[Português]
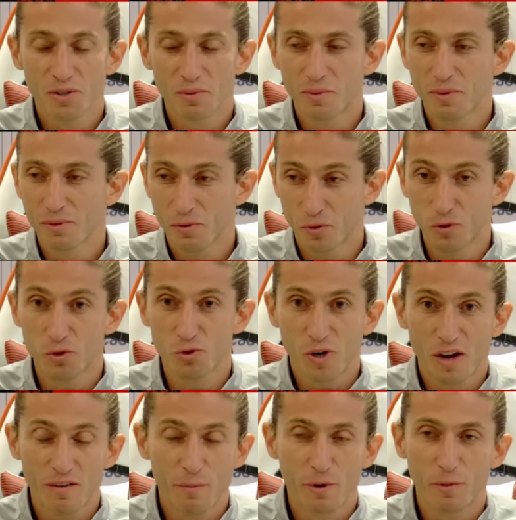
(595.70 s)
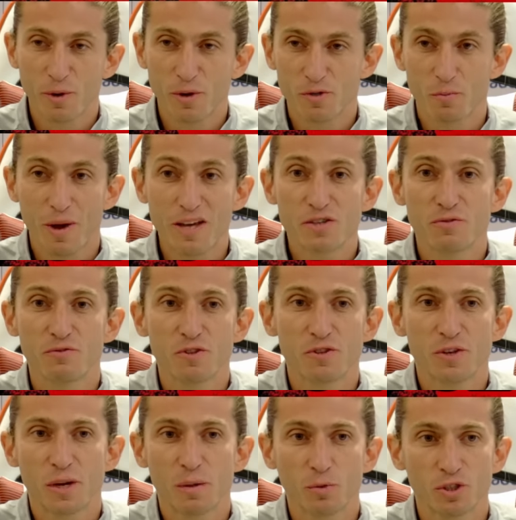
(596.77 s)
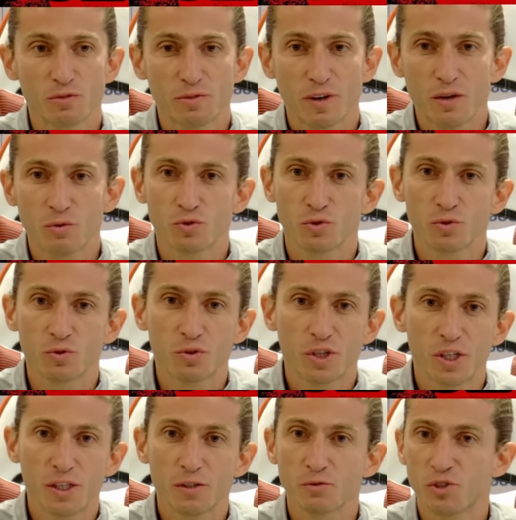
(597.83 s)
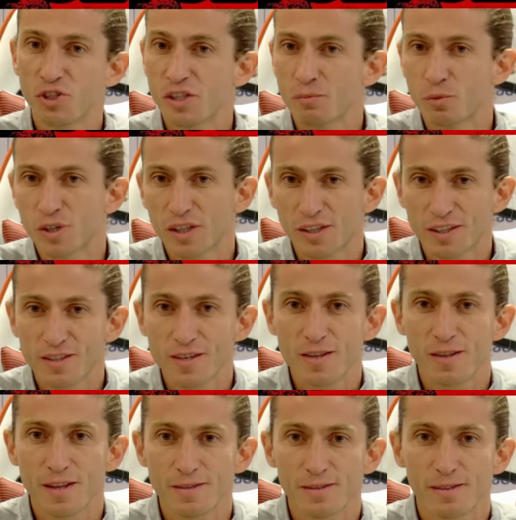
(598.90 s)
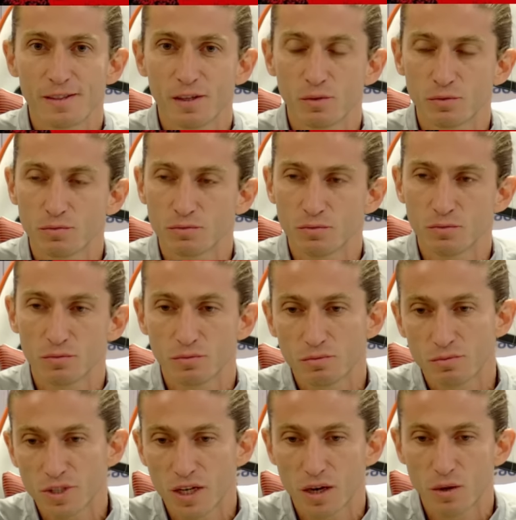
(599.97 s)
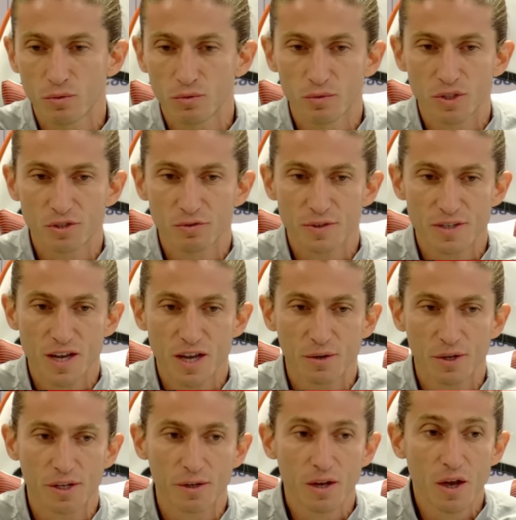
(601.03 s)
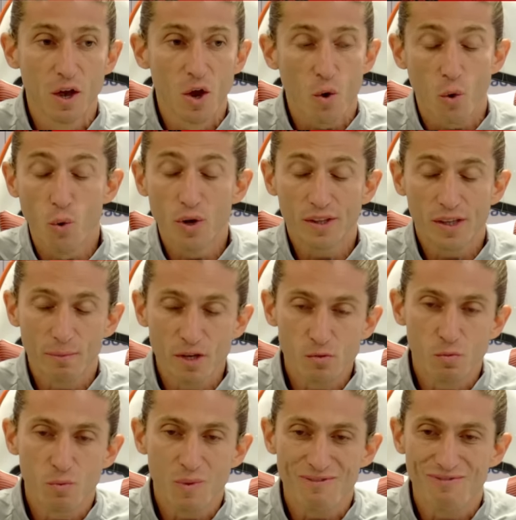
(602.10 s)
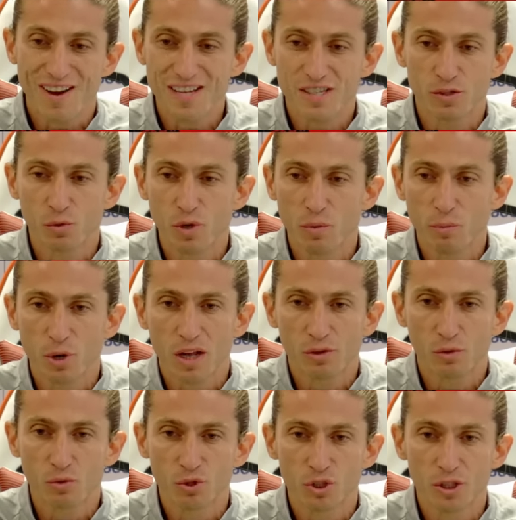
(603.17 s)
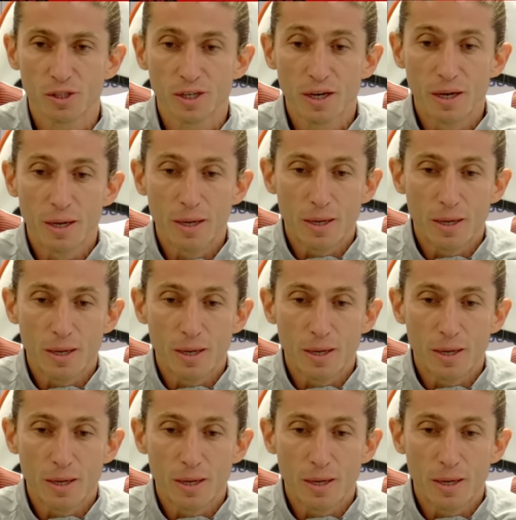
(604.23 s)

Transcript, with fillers: eu, acho, quando eu jogava, pelo menos o mais difícil era motivar um jogo que não tinha muita transcendência, né? Um, sei lá, um adversário que ou até mesmo uma fase do campeonato onde